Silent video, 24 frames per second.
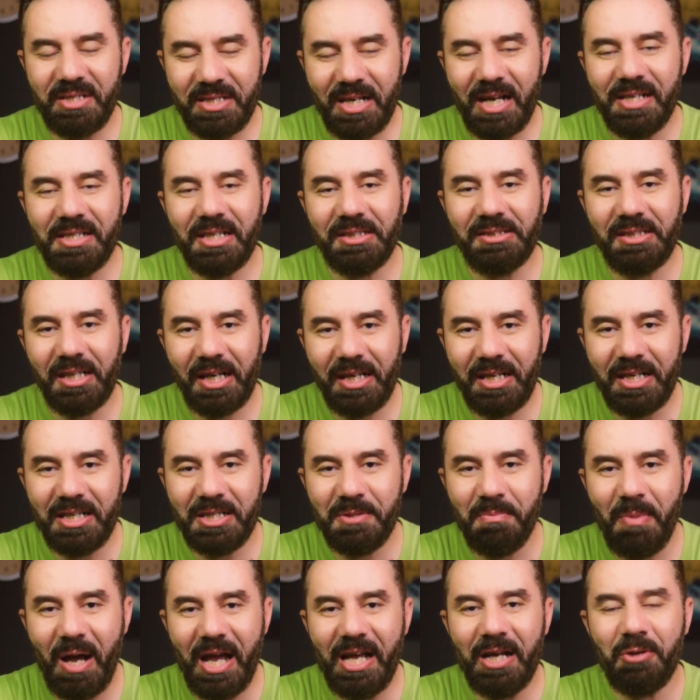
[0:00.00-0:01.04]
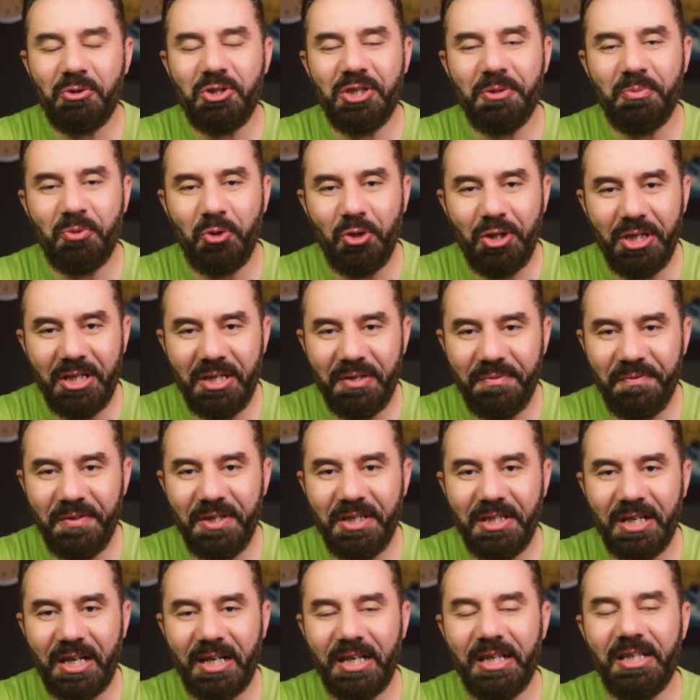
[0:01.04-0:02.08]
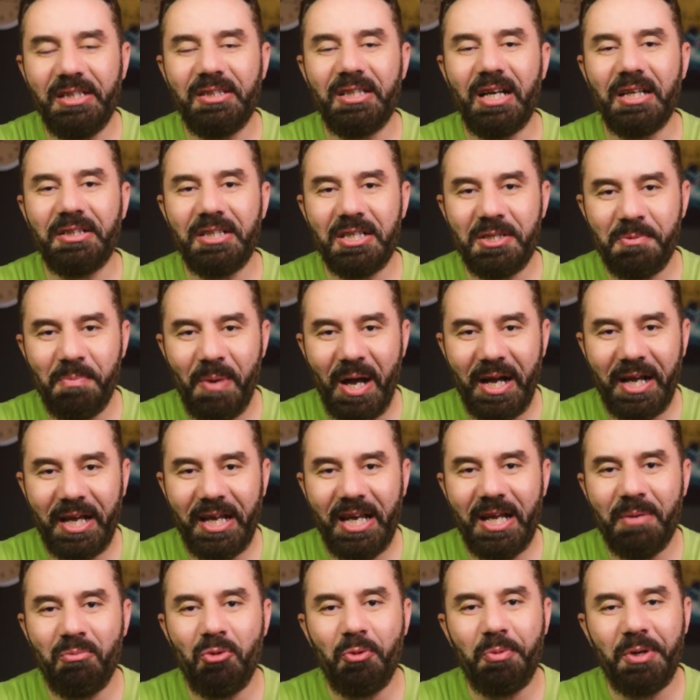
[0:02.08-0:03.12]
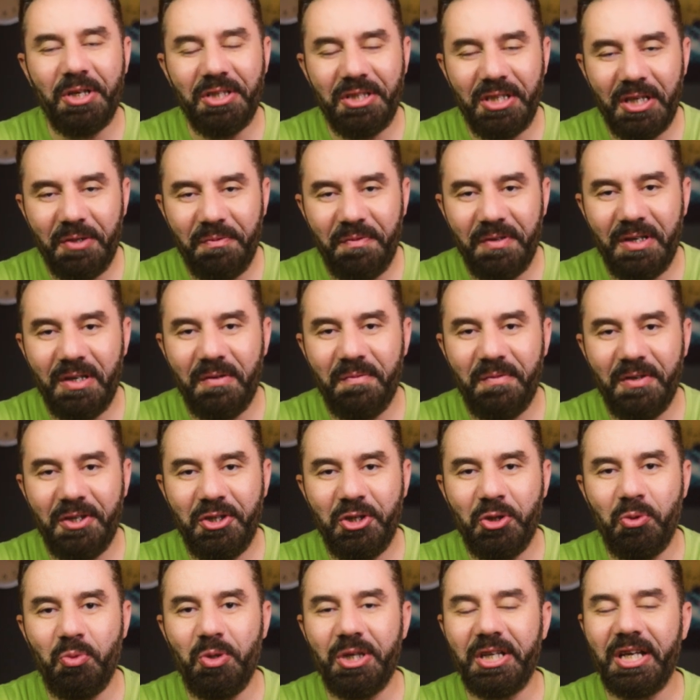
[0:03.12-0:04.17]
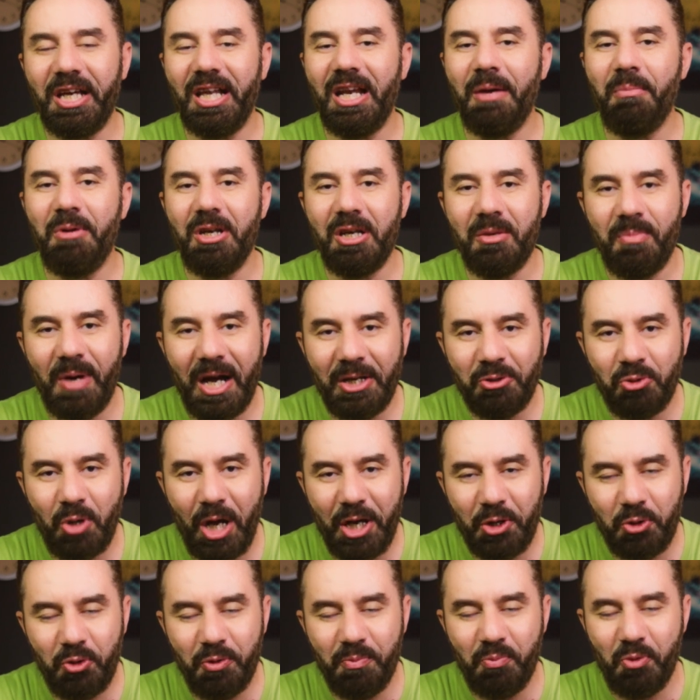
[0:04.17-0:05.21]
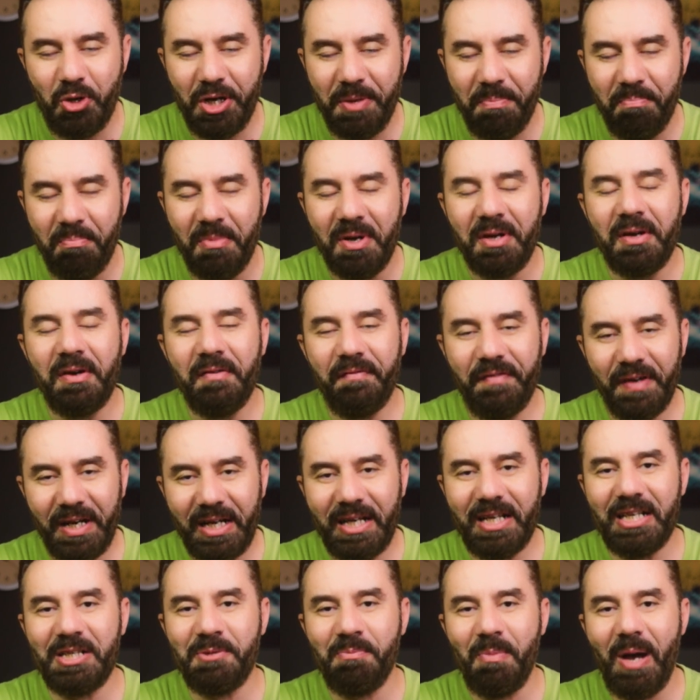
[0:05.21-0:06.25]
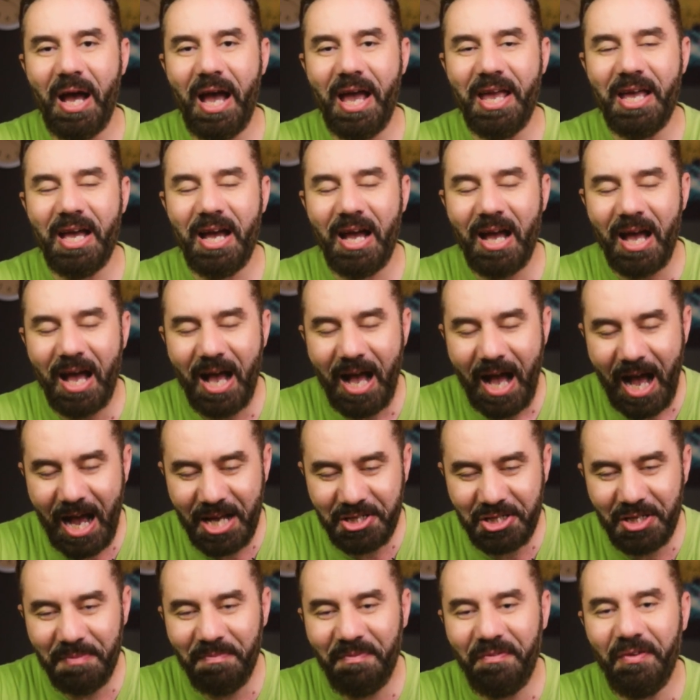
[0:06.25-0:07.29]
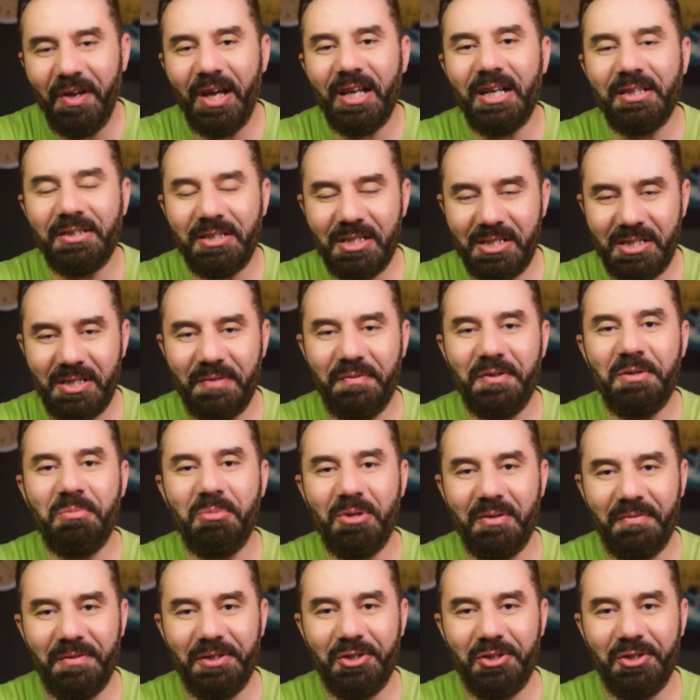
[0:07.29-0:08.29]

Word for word: بس عايزك تركز معايا وسيب كل اللي في ايدك لان انت هتسمع كلام ممكن تقفل الفيديو والكلام اللي بعده هيكون مهم فركز معايا عشان فعلا تستفيد من